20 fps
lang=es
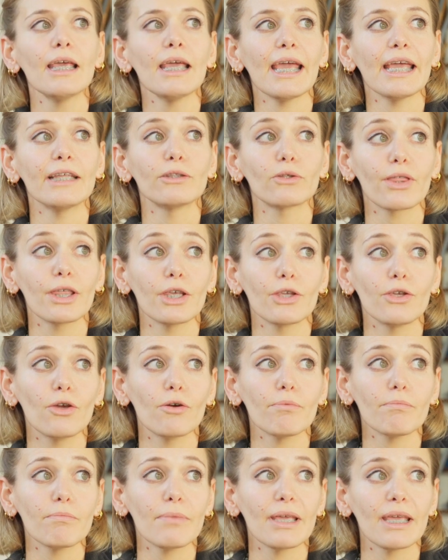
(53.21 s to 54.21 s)
Entonces
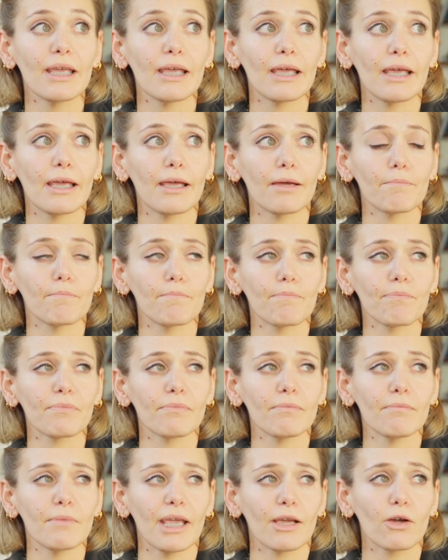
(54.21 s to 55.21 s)
yo me
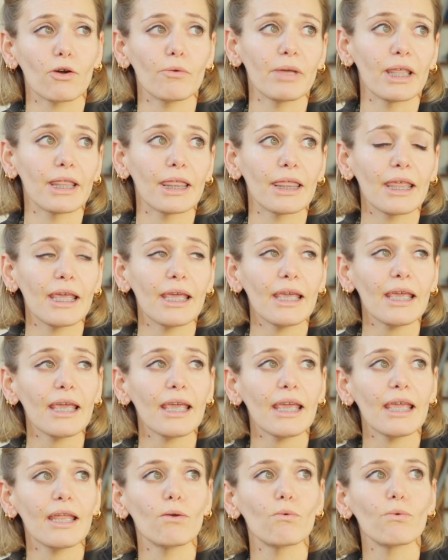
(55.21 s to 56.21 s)
comencé
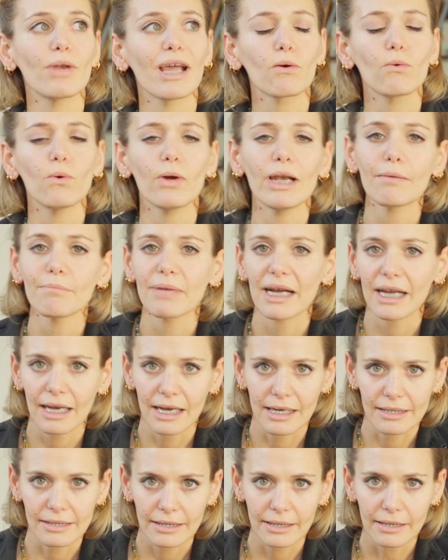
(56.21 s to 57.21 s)
en una escuela más
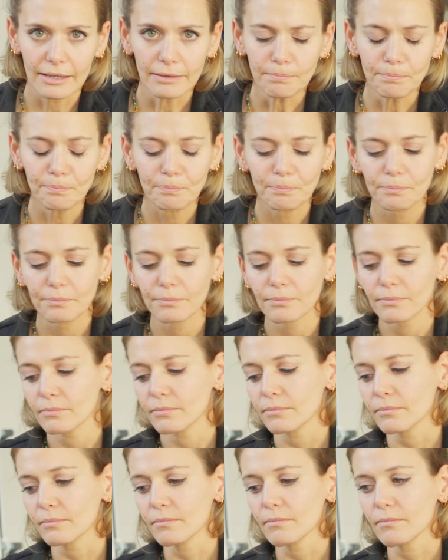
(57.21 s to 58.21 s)
clásica,
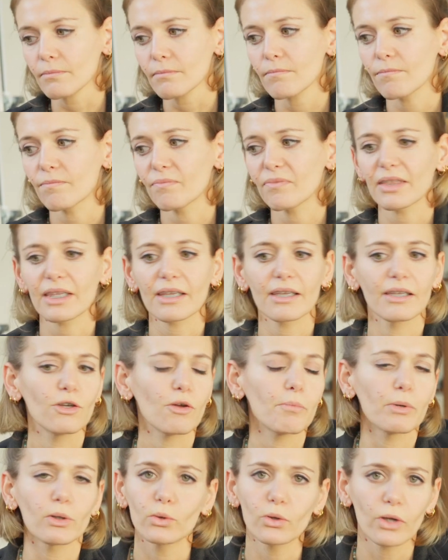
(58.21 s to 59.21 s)

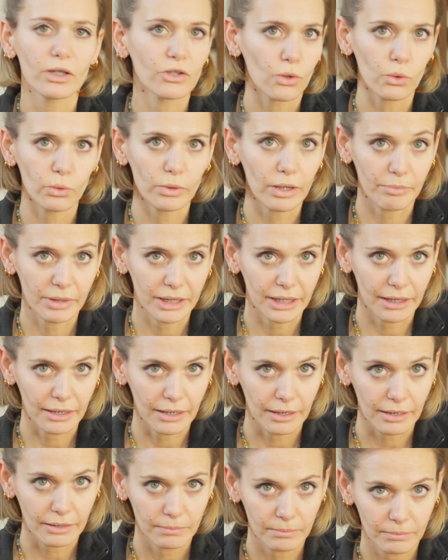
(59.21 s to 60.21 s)
no me gusta absolutamente
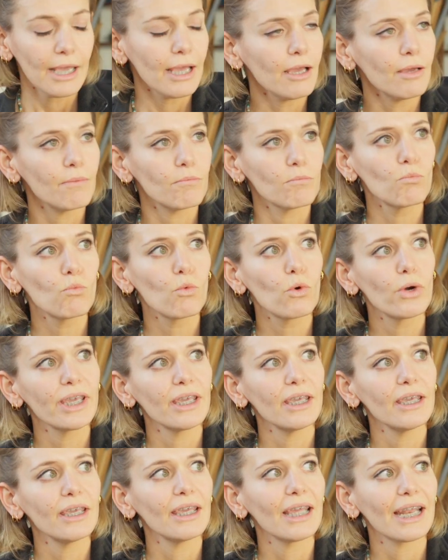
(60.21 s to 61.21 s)
nada.
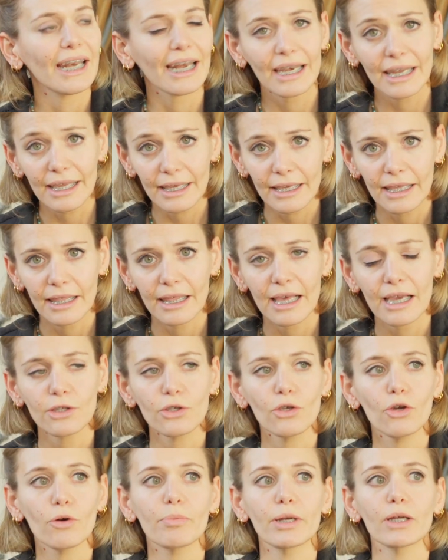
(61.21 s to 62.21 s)
Muy rígida,
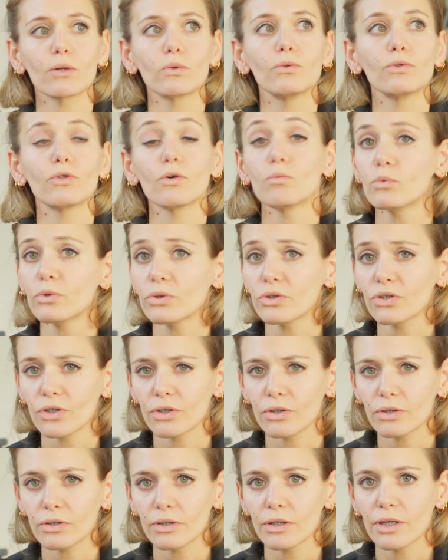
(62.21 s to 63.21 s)
yo pregunto
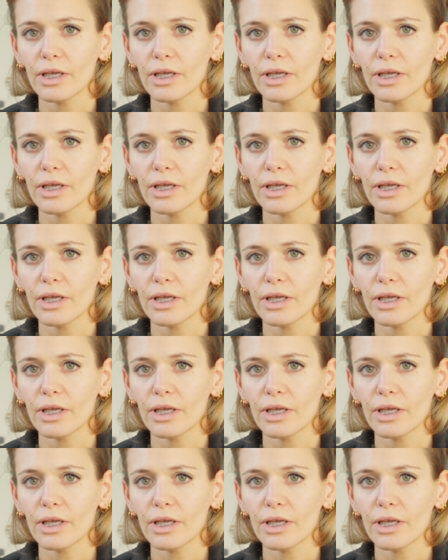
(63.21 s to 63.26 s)
mucho,